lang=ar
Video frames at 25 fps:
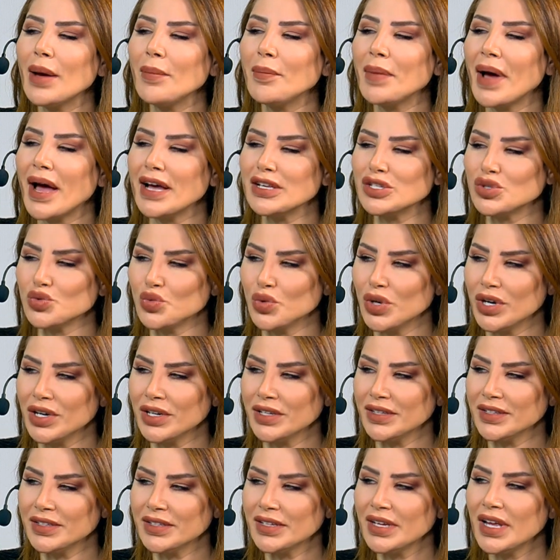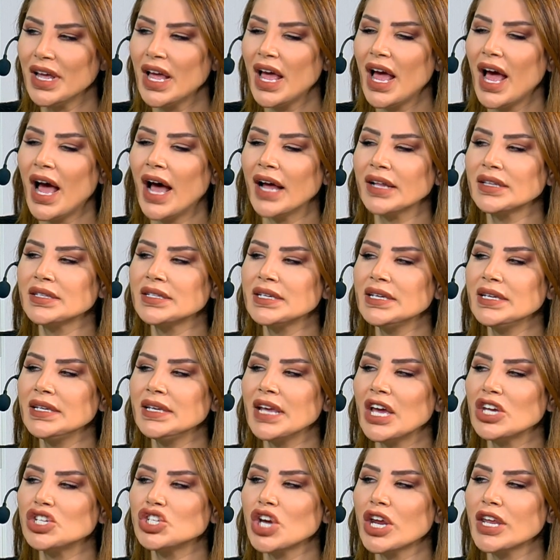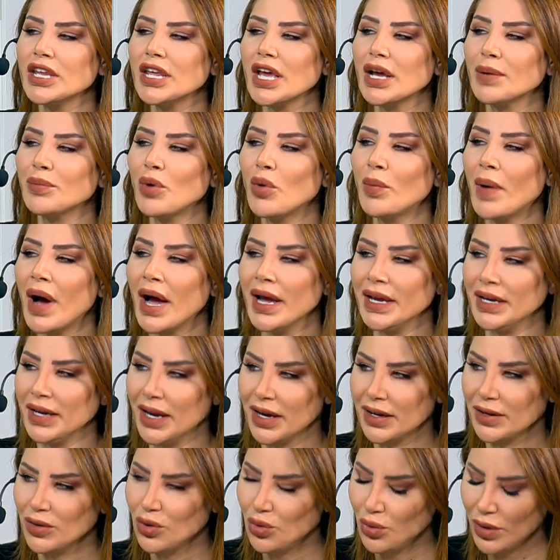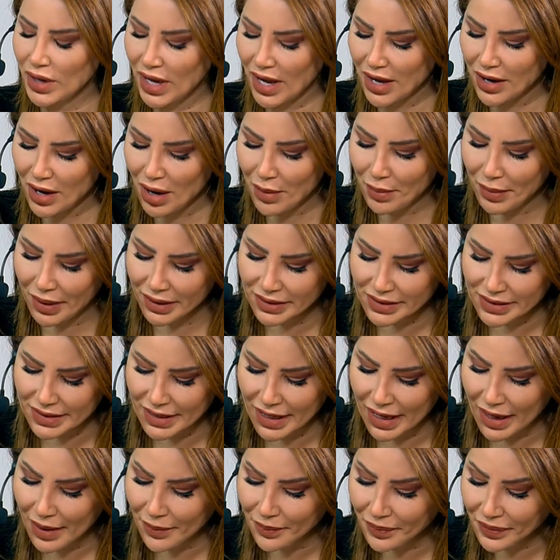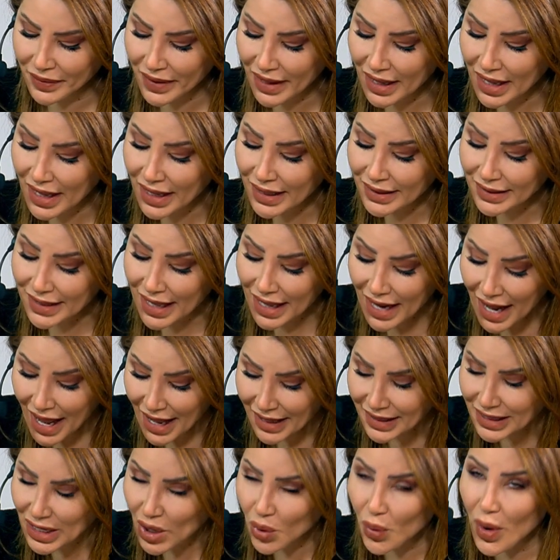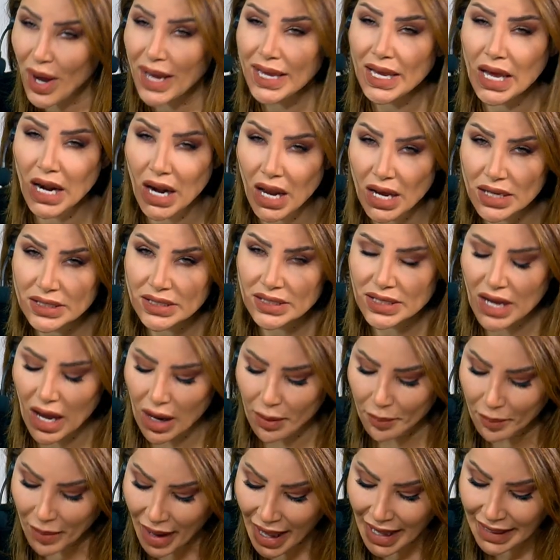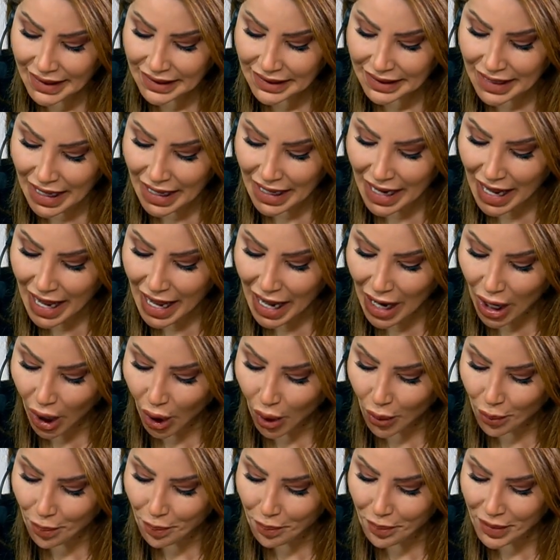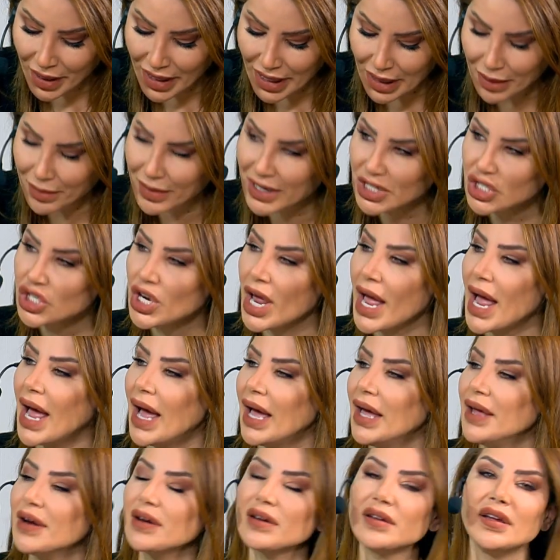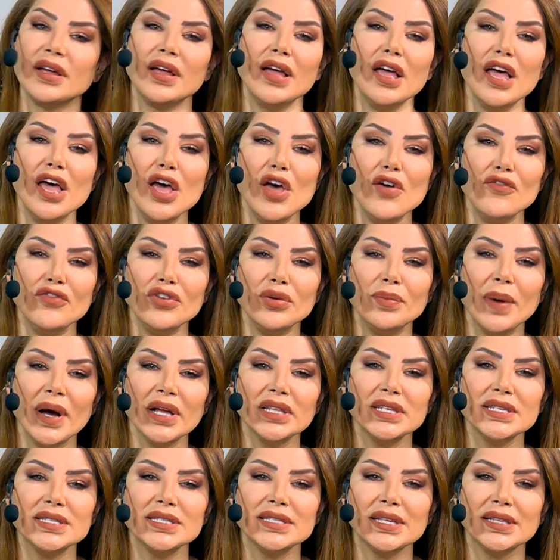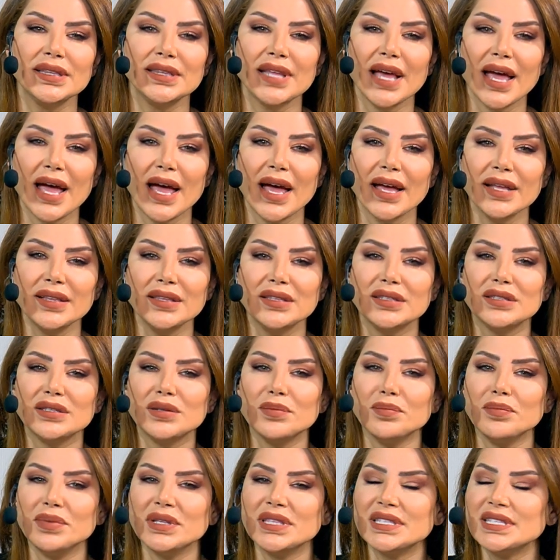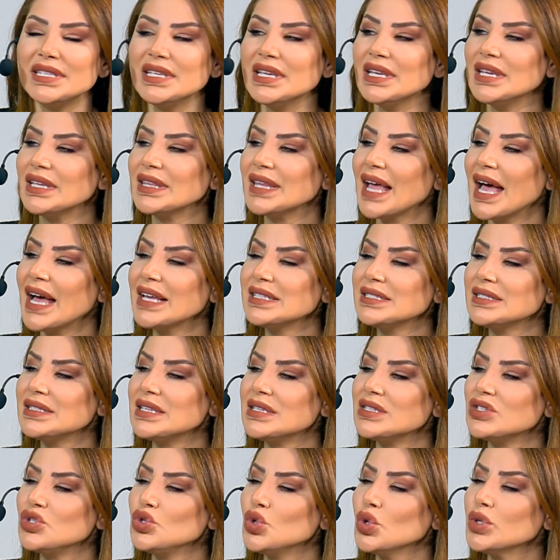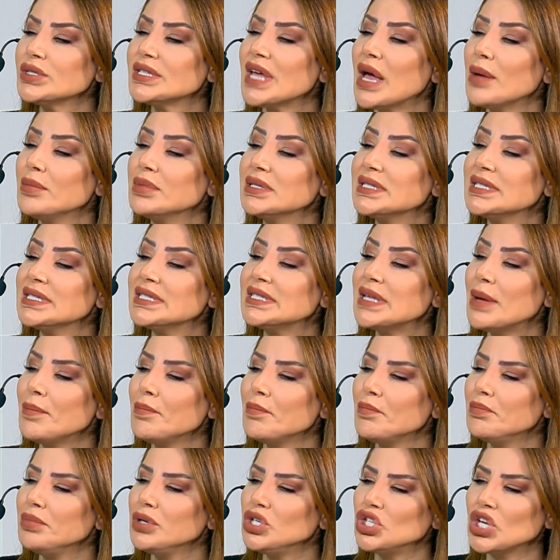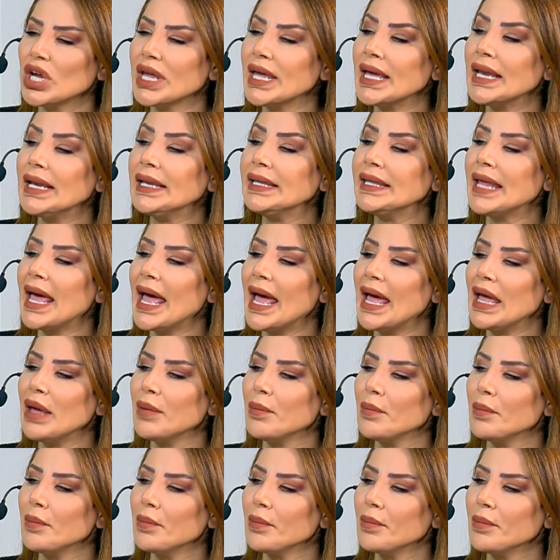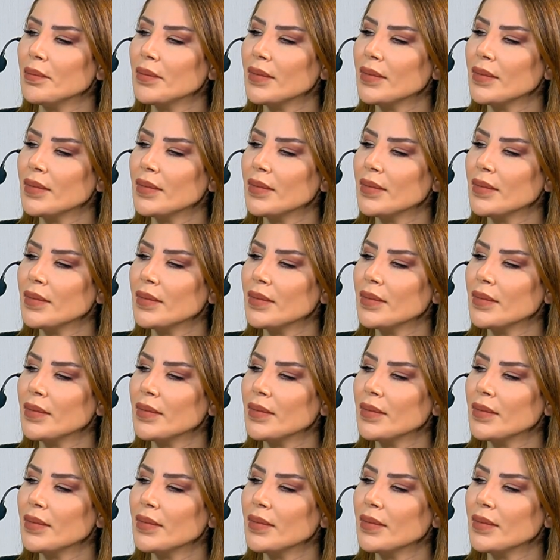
باسورد اعطيني اشيك موبايلك وهو يا حرام بعطيها ثلاثة وهي الأصعب التلاعب بالمشاعر في بعض الستات بتصير تحسس جوزها بالذنب بشكل دائم